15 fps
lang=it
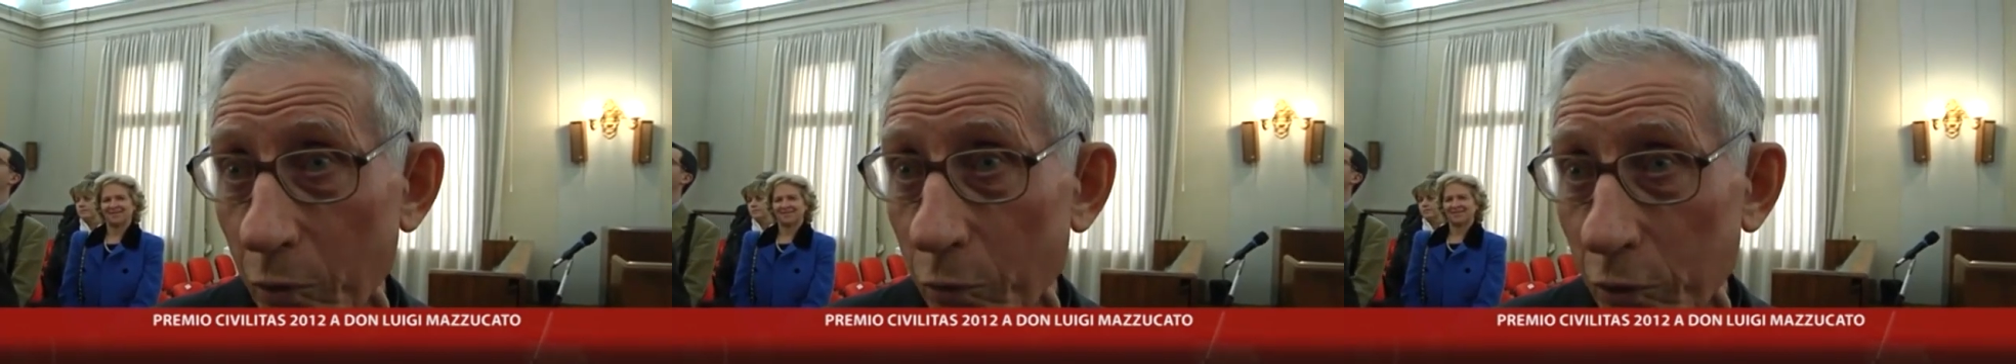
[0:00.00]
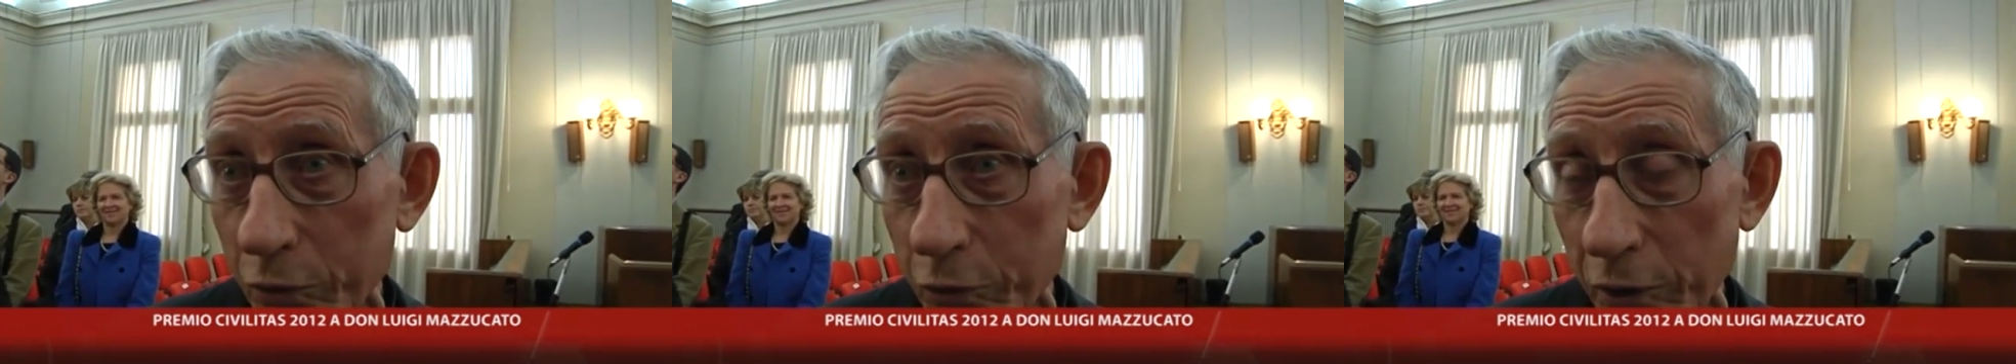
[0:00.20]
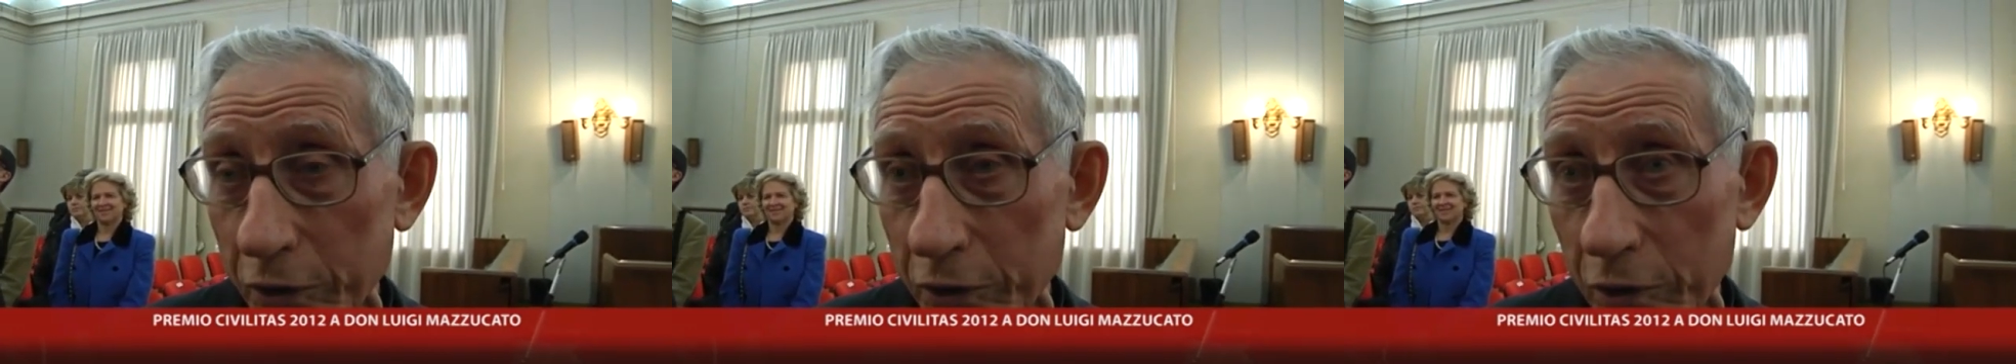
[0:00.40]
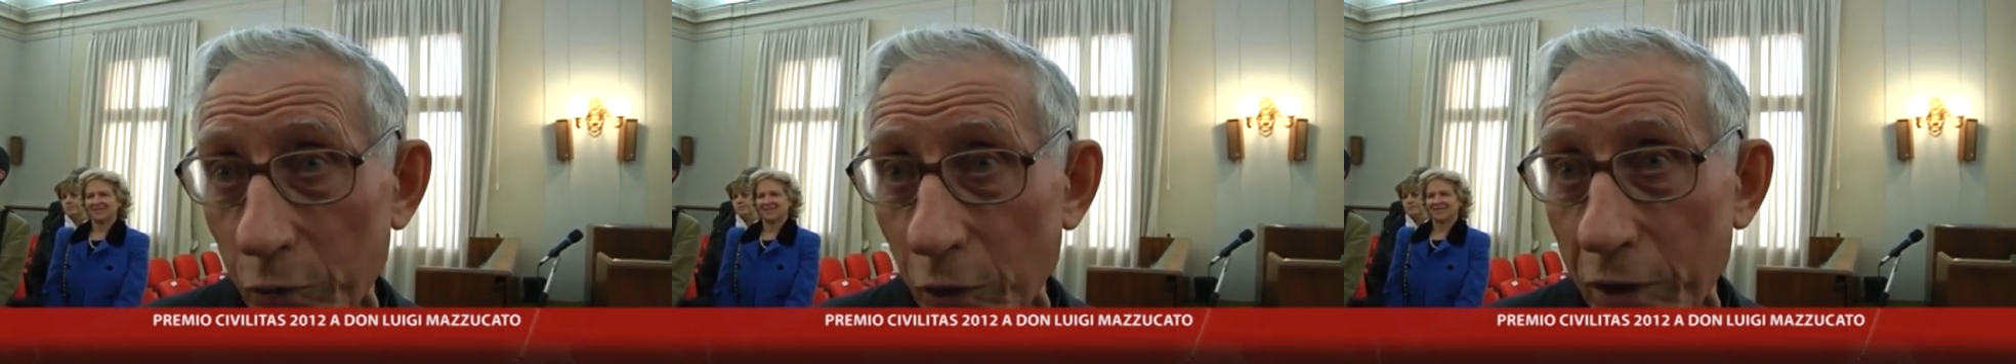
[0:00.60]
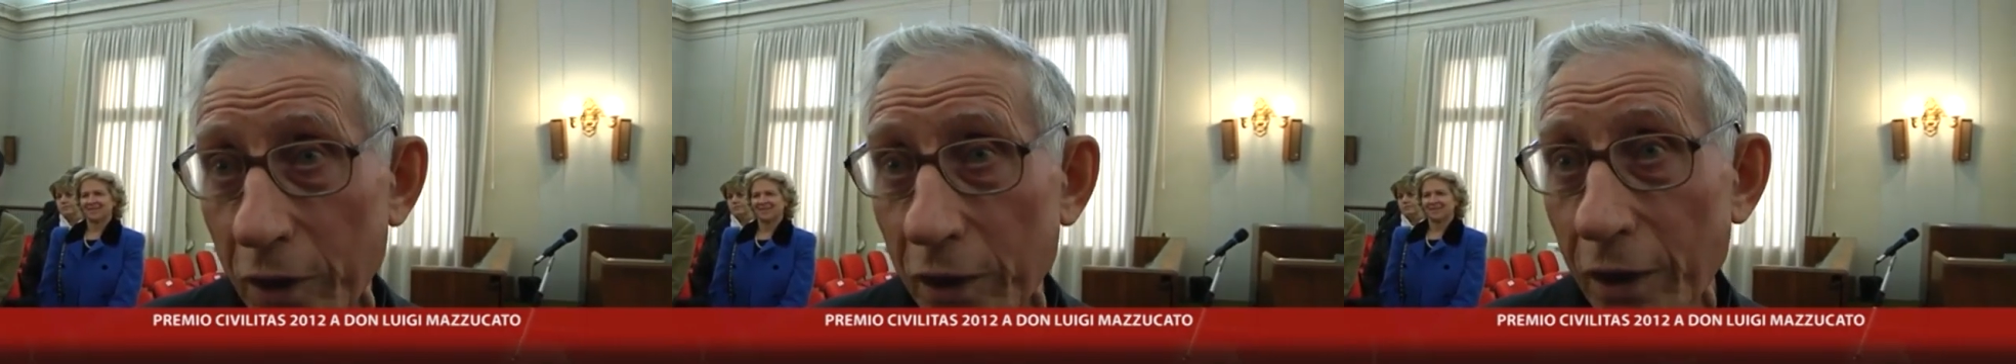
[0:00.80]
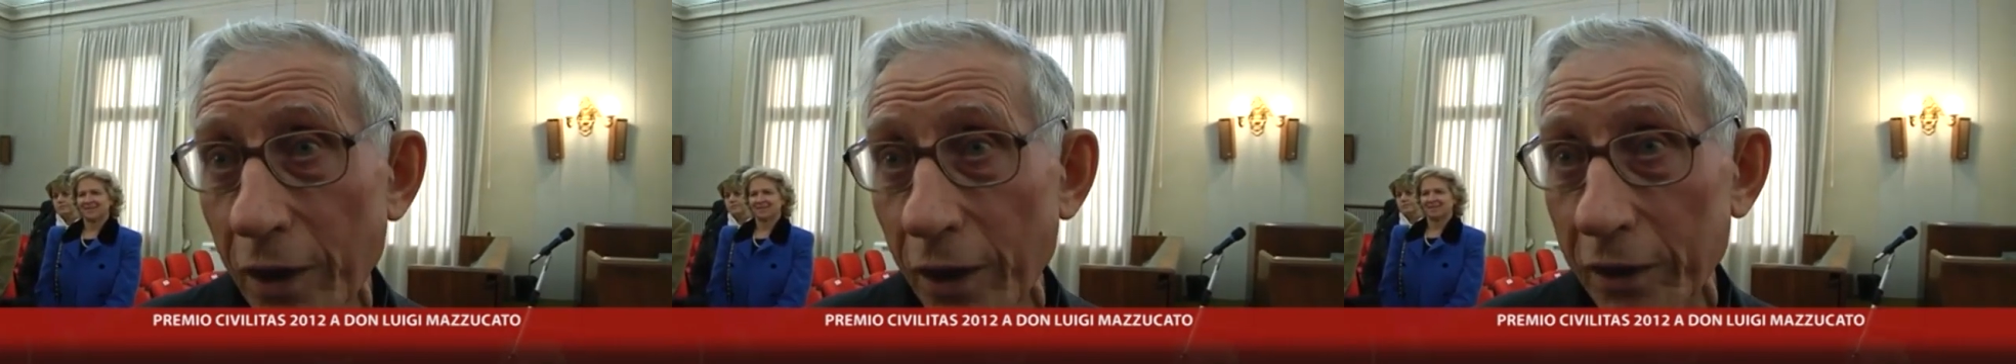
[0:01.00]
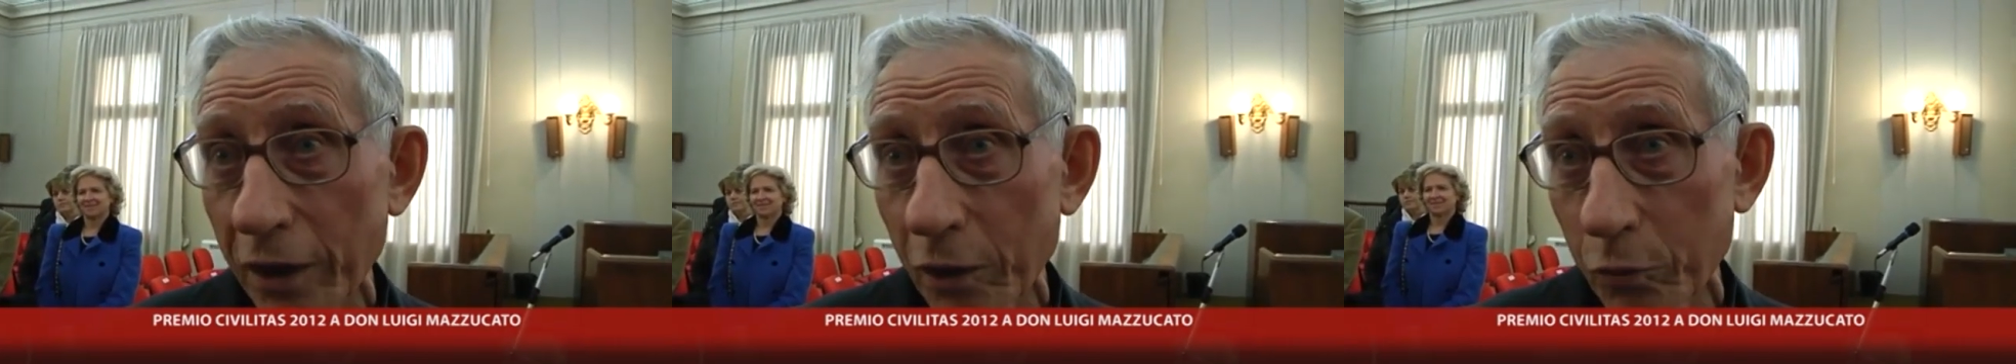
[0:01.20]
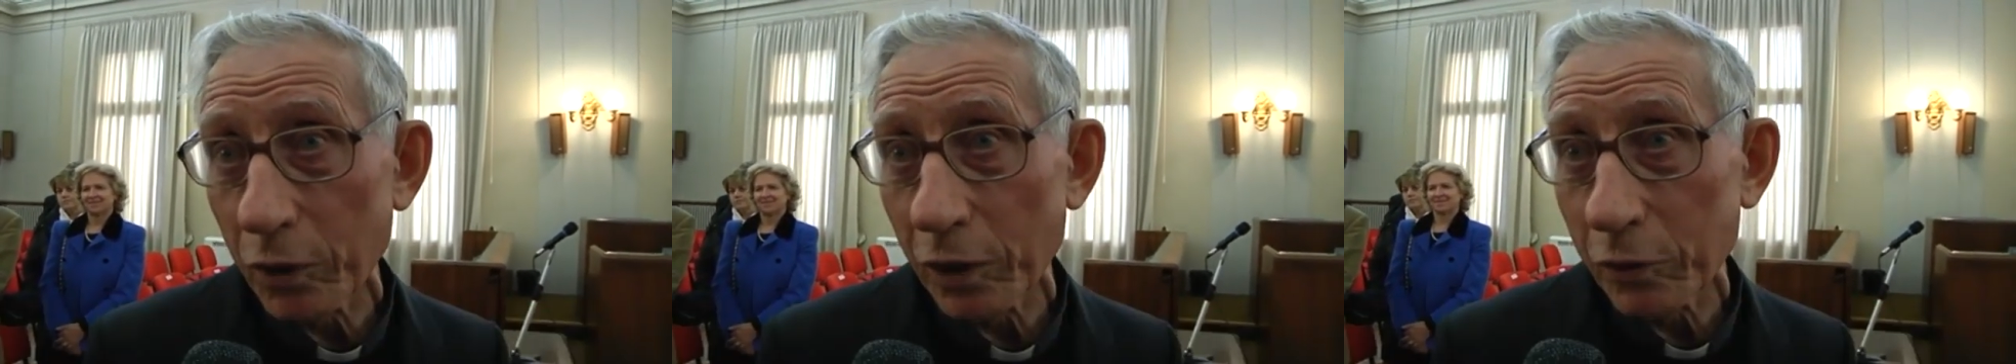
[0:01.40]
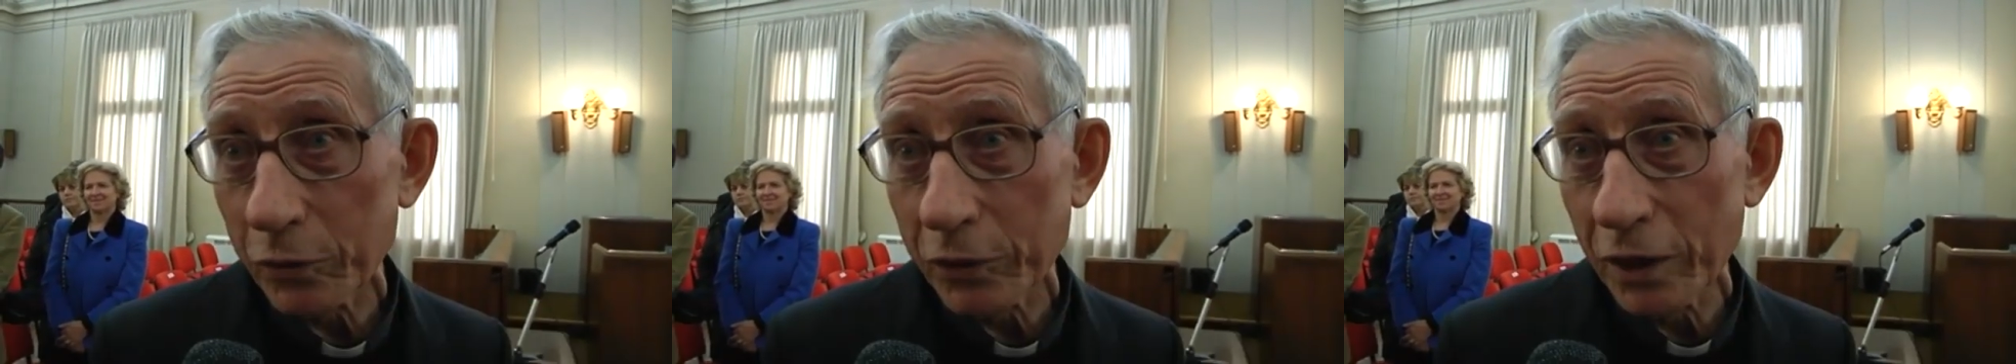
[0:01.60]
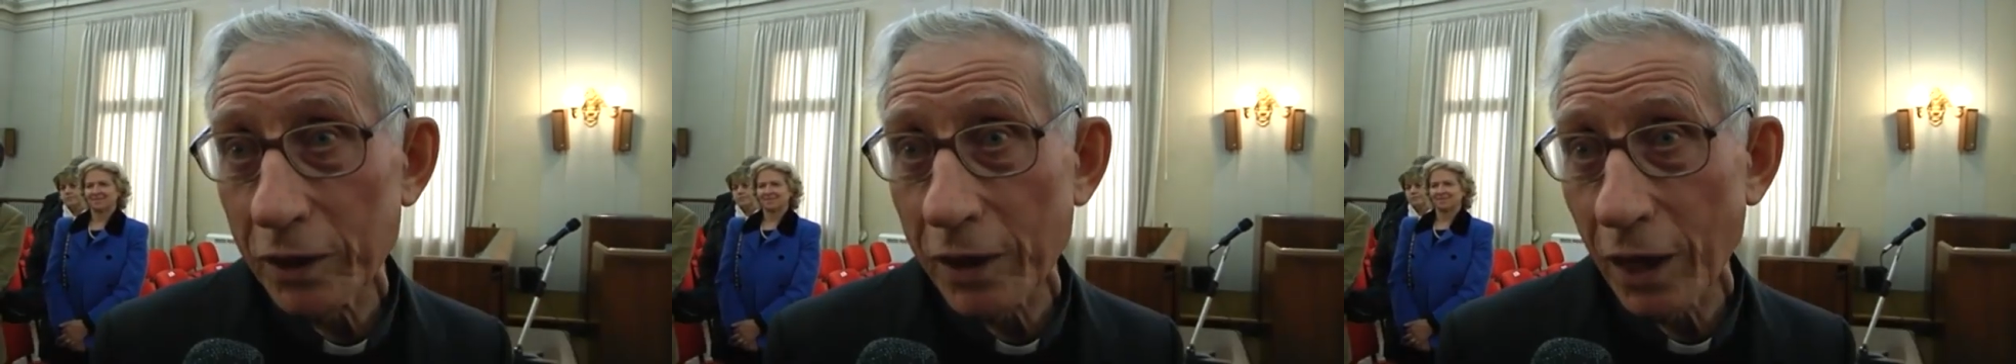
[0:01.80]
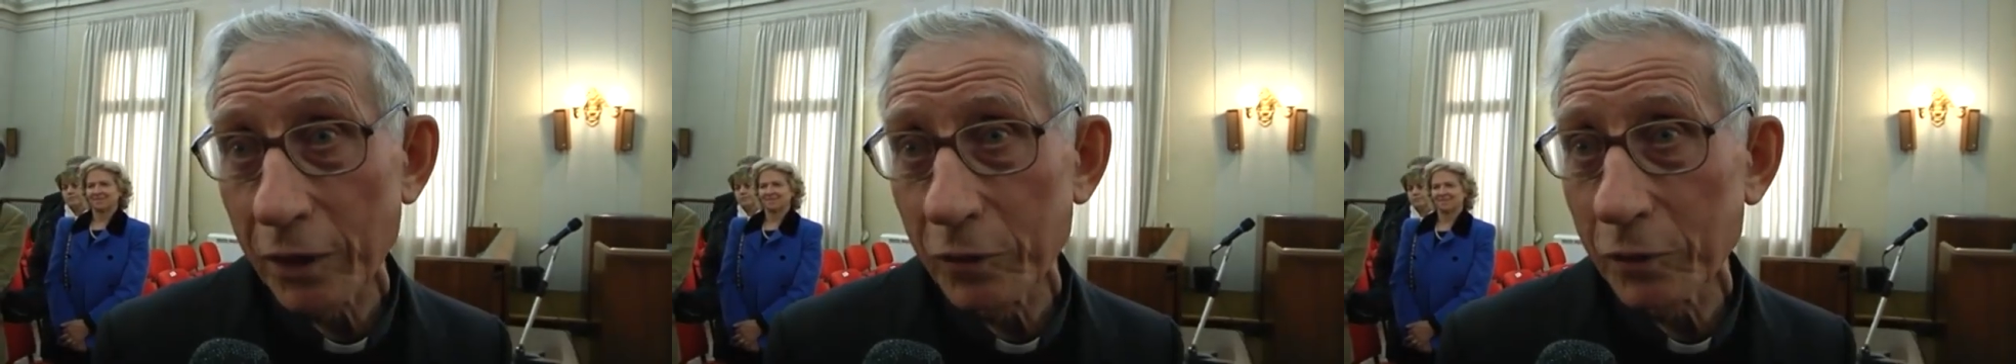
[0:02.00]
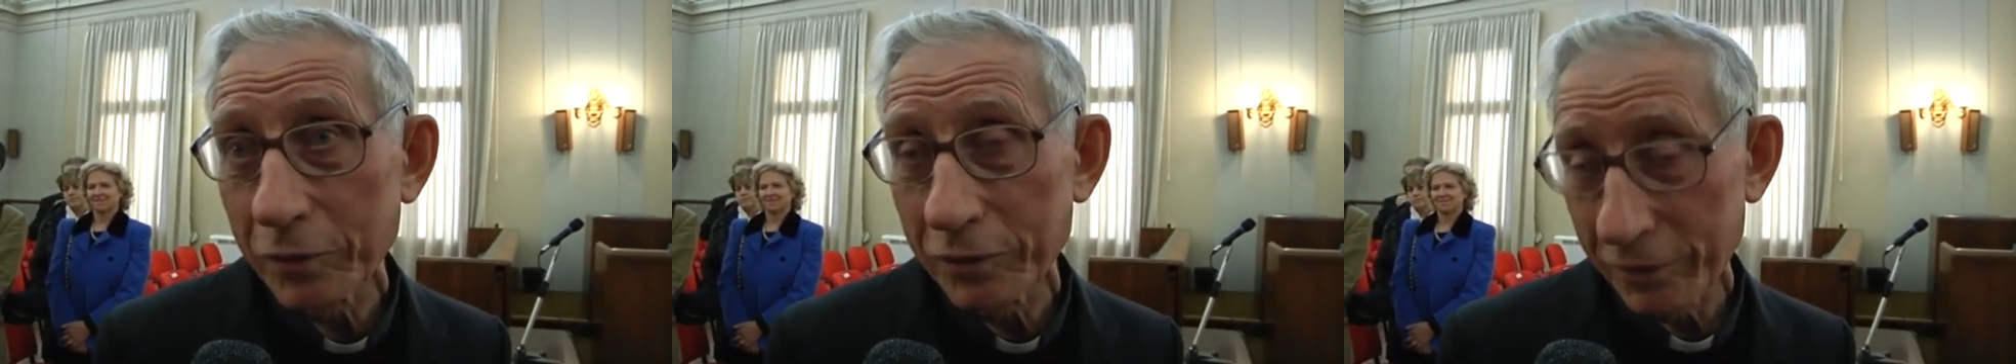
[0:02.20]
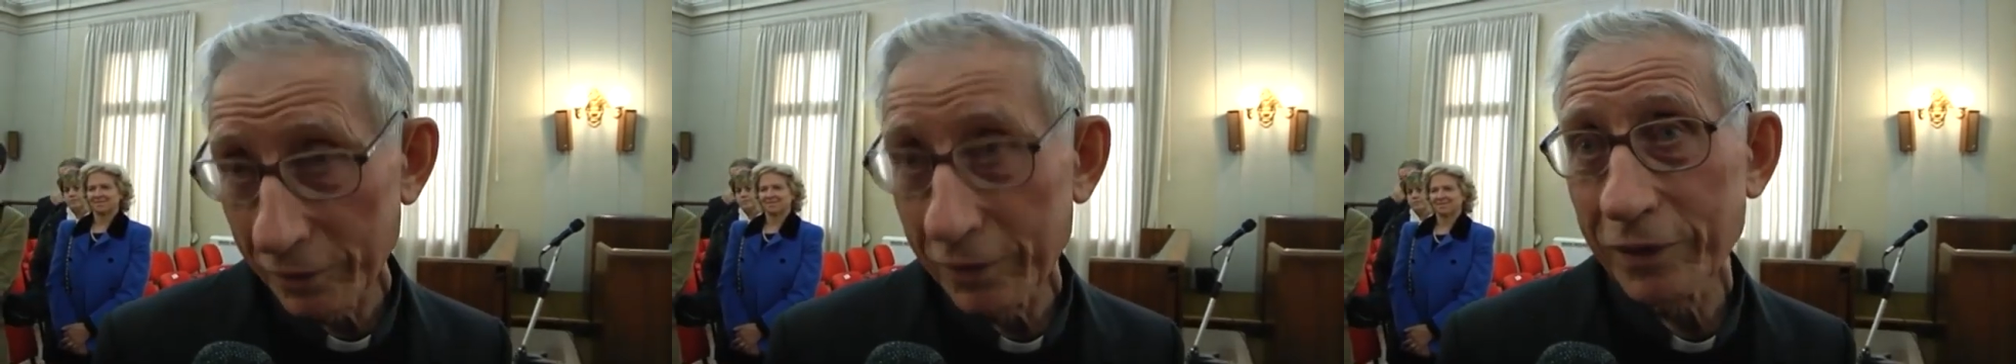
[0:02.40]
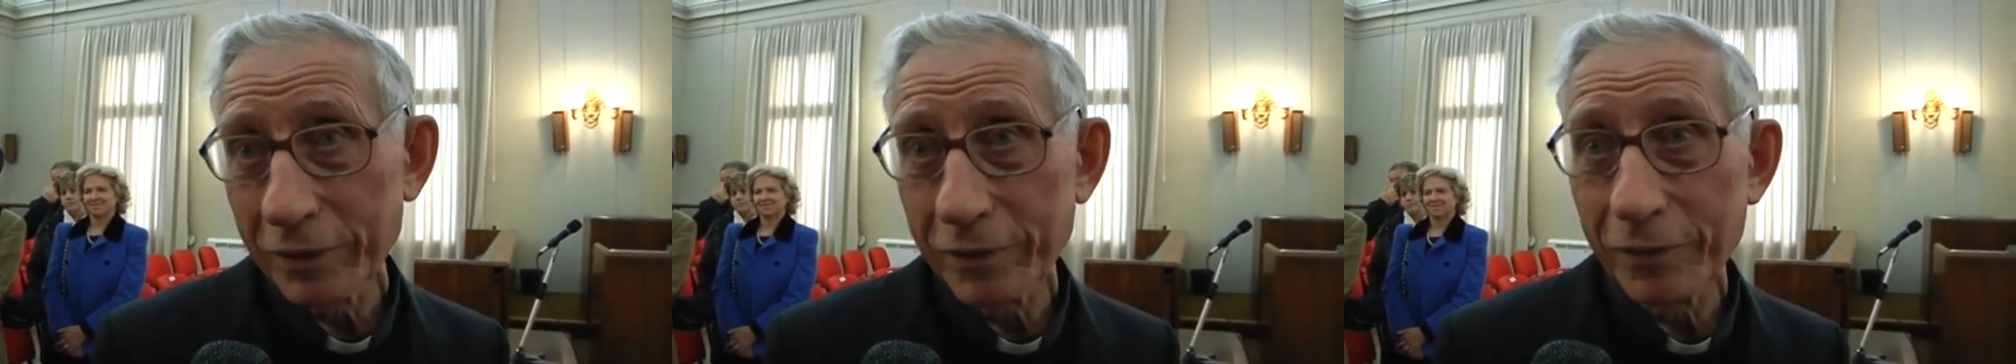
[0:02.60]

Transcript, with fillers: molto attivo anche qui a Coniglio Corneliano